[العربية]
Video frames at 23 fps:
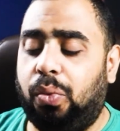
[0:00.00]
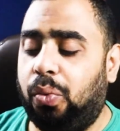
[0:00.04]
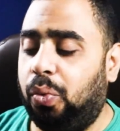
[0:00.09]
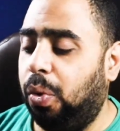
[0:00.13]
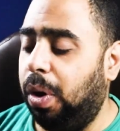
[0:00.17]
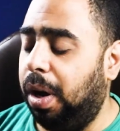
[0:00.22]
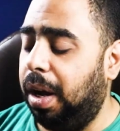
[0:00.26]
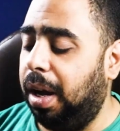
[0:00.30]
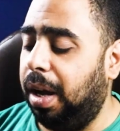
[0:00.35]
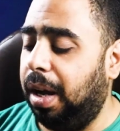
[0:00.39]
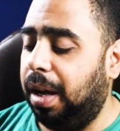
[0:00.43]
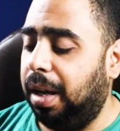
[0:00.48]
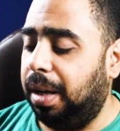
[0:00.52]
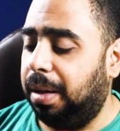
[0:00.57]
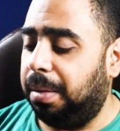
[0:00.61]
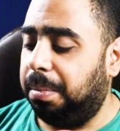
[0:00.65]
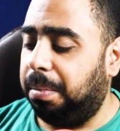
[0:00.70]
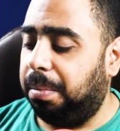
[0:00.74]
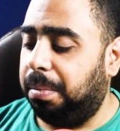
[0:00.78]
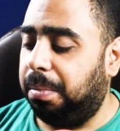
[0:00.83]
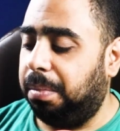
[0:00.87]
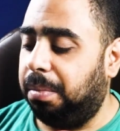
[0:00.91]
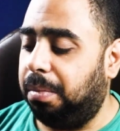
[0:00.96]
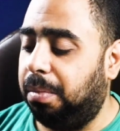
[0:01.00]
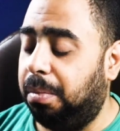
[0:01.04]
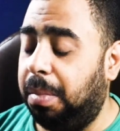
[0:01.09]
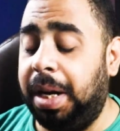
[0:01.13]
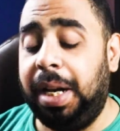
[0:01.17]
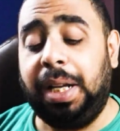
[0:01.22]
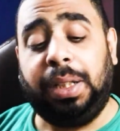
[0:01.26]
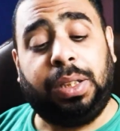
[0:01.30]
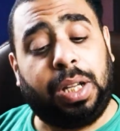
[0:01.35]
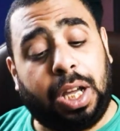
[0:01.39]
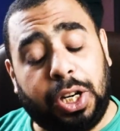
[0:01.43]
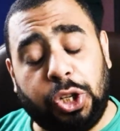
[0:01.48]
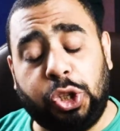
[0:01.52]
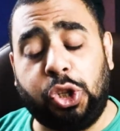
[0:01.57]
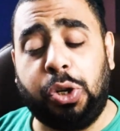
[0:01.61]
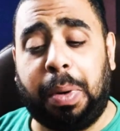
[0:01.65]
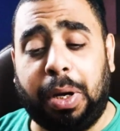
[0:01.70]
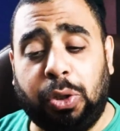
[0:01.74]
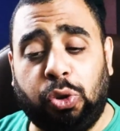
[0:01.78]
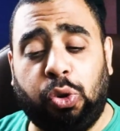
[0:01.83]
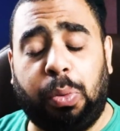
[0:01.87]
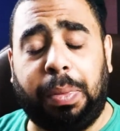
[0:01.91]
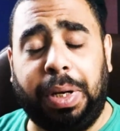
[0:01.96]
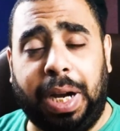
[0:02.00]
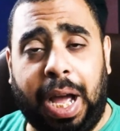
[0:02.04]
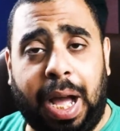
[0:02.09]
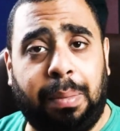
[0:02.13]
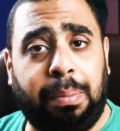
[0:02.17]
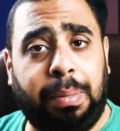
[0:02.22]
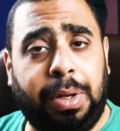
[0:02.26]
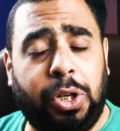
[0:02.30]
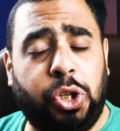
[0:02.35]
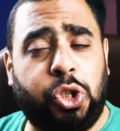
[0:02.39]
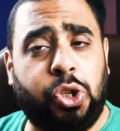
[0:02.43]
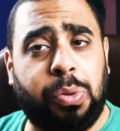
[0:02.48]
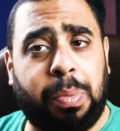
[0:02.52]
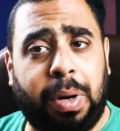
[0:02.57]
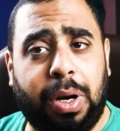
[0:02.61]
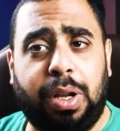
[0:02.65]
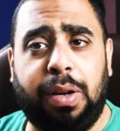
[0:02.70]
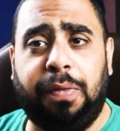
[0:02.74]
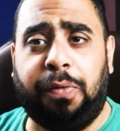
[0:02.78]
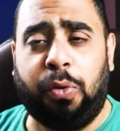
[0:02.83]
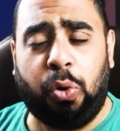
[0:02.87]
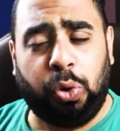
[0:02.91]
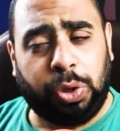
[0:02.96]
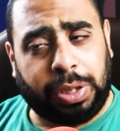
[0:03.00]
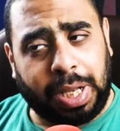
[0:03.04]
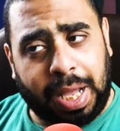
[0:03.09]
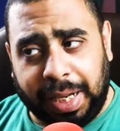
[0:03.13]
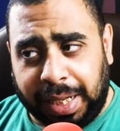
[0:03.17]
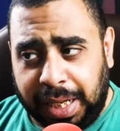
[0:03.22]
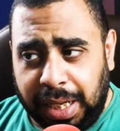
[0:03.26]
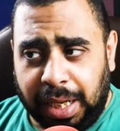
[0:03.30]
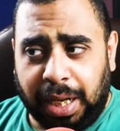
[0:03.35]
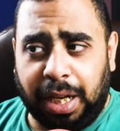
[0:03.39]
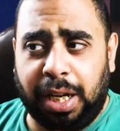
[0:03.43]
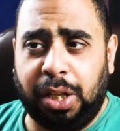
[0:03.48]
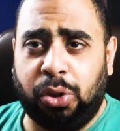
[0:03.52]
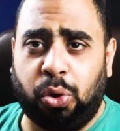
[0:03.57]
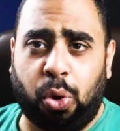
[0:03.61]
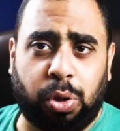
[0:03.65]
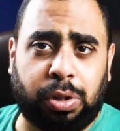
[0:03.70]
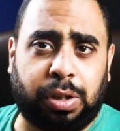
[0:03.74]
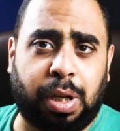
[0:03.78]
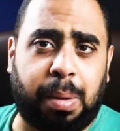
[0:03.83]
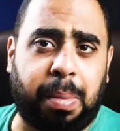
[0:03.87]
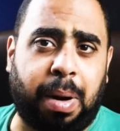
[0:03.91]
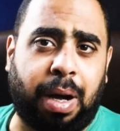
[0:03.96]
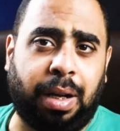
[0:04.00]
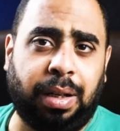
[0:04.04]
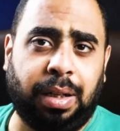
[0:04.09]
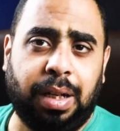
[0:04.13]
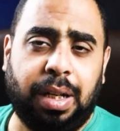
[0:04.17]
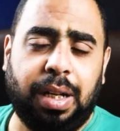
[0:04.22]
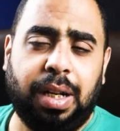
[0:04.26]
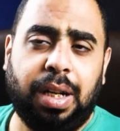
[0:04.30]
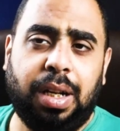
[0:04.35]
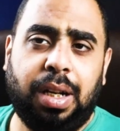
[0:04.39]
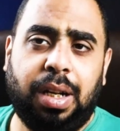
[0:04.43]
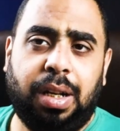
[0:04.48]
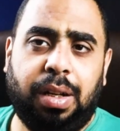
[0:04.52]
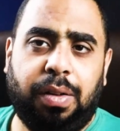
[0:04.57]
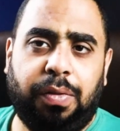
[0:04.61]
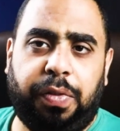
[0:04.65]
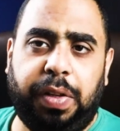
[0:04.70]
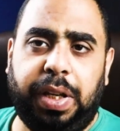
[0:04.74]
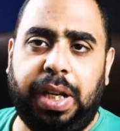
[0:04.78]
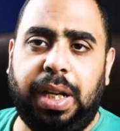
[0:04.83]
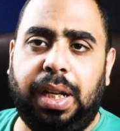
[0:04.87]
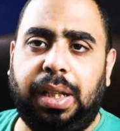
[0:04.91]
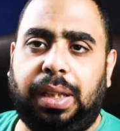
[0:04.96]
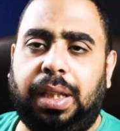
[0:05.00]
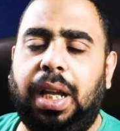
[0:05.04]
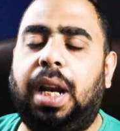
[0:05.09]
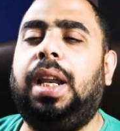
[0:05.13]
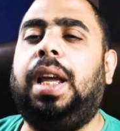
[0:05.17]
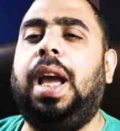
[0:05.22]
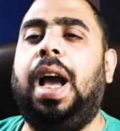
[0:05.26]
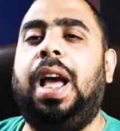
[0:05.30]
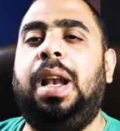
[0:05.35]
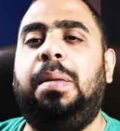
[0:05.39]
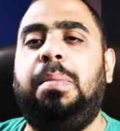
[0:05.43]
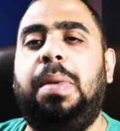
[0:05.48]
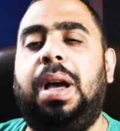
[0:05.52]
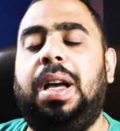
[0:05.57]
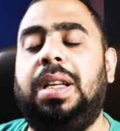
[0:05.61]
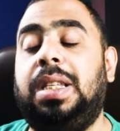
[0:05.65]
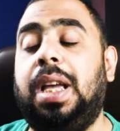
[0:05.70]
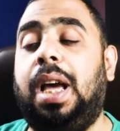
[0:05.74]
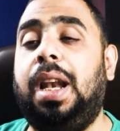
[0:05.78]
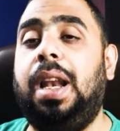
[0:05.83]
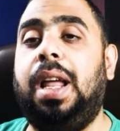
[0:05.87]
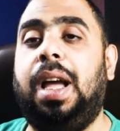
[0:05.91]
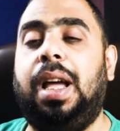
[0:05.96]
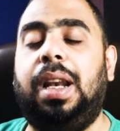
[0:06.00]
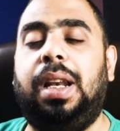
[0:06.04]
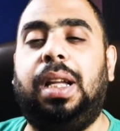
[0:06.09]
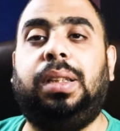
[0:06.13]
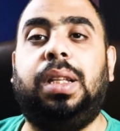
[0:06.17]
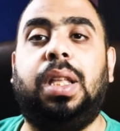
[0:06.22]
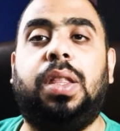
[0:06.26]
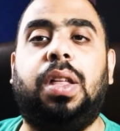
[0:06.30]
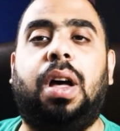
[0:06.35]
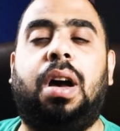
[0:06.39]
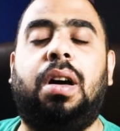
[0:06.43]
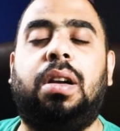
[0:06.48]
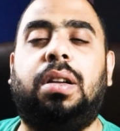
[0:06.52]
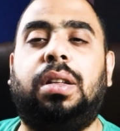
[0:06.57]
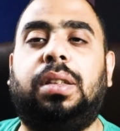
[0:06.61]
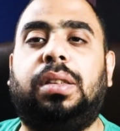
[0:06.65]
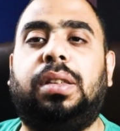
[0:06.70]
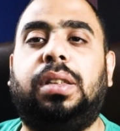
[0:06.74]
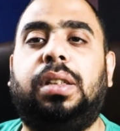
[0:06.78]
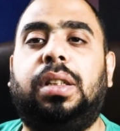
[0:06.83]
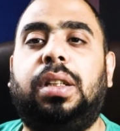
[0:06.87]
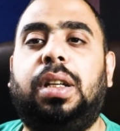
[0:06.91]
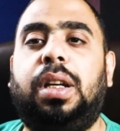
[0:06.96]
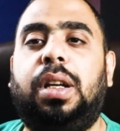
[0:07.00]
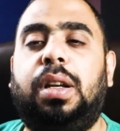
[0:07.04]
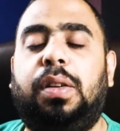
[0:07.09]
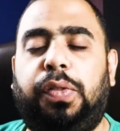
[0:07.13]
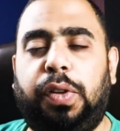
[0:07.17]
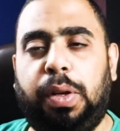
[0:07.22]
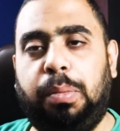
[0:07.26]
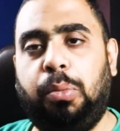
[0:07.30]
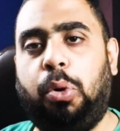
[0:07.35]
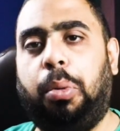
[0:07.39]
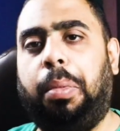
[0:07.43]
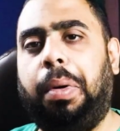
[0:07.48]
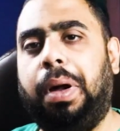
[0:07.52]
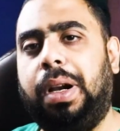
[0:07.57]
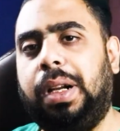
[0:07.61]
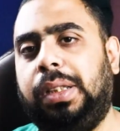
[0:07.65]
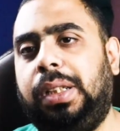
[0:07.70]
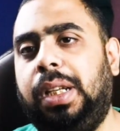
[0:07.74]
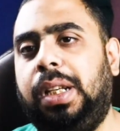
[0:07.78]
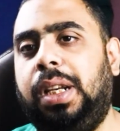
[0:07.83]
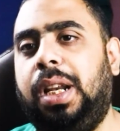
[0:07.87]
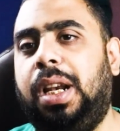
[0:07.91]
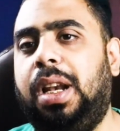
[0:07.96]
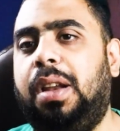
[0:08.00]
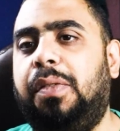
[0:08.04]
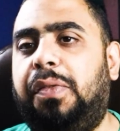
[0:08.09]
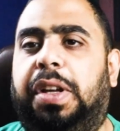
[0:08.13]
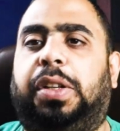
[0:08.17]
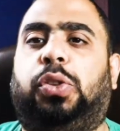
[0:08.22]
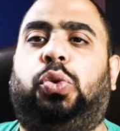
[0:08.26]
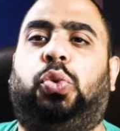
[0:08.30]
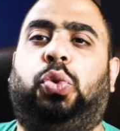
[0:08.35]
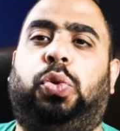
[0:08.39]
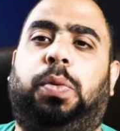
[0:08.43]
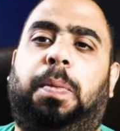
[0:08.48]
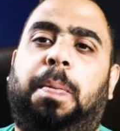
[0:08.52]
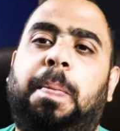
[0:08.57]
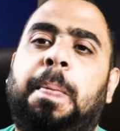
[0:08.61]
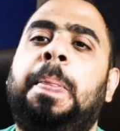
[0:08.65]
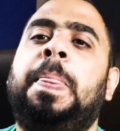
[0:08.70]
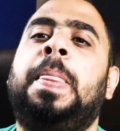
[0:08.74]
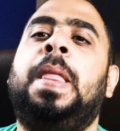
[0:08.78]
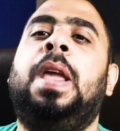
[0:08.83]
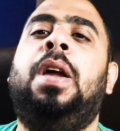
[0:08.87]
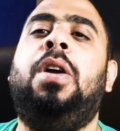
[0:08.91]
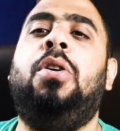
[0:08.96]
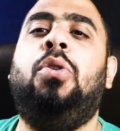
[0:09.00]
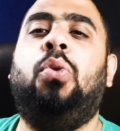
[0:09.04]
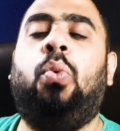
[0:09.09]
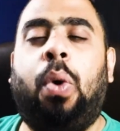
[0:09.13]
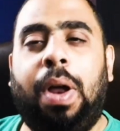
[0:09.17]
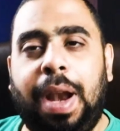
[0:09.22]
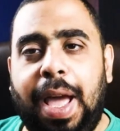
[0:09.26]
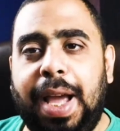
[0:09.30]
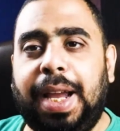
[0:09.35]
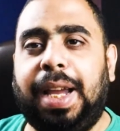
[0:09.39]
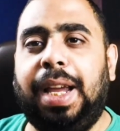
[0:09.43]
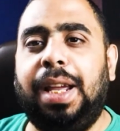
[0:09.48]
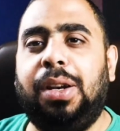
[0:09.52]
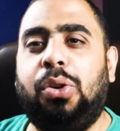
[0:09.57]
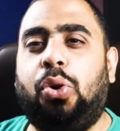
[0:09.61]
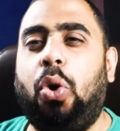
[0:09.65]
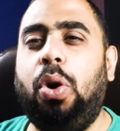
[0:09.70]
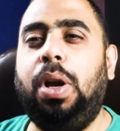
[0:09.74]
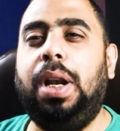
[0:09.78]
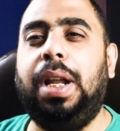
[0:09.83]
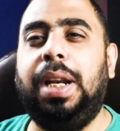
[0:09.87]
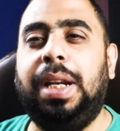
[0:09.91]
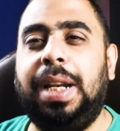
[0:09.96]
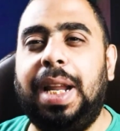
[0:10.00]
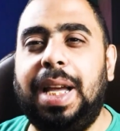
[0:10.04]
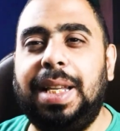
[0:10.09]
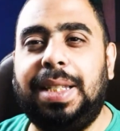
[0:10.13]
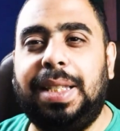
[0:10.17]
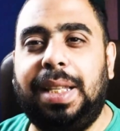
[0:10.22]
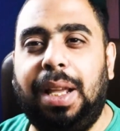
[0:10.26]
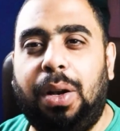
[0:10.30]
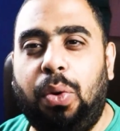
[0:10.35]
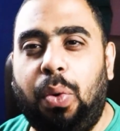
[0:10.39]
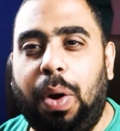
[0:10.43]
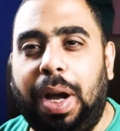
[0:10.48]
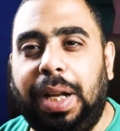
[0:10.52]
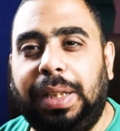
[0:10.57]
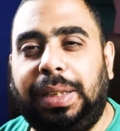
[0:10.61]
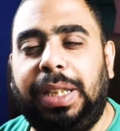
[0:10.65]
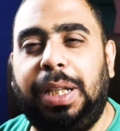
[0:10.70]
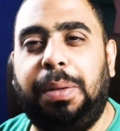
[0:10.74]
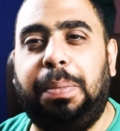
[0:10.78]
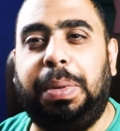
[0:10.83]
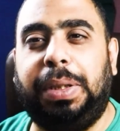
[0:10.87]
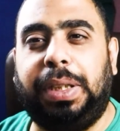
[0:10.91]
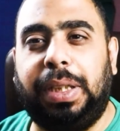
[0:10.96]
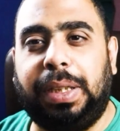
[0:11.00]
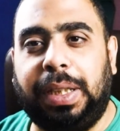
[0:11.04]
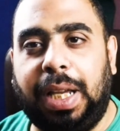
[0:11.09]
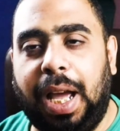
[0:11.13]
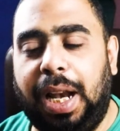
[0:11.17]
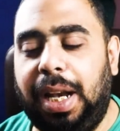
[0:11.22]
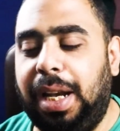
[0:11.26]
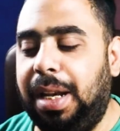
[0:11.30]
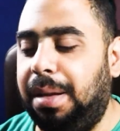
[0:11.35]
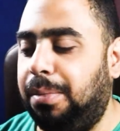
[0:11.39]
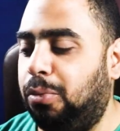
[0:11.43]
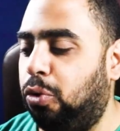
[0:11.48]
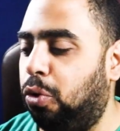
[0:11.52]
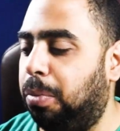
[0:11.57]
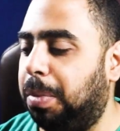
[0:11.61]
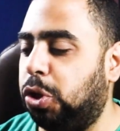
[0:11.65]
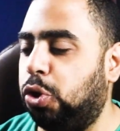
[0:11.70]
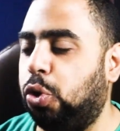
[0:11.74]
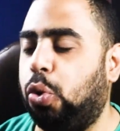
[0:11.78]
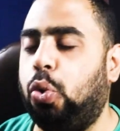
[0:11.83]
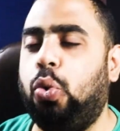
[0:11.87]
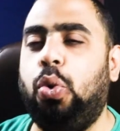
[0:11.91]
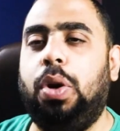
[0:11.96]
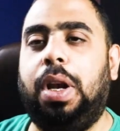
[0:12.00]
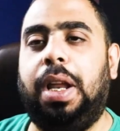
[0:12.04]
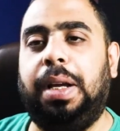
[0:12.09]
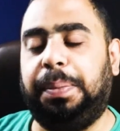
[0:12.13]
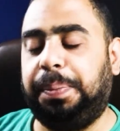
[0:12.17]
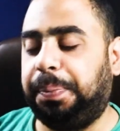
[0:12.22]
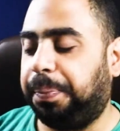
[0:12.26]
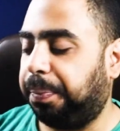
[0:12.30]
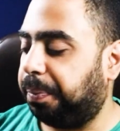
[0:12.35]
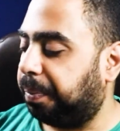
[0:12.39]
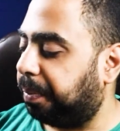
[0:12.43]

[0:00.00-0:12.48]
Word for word: وما نقدرش برضو ما نحملش مارك فوتا أكيد ليه دور طبعا في تلك المهزلة التي ظهرت في المباراتين اللي فاتوا ولكن كل الناس دلوقتي بتتكلم ومشغولة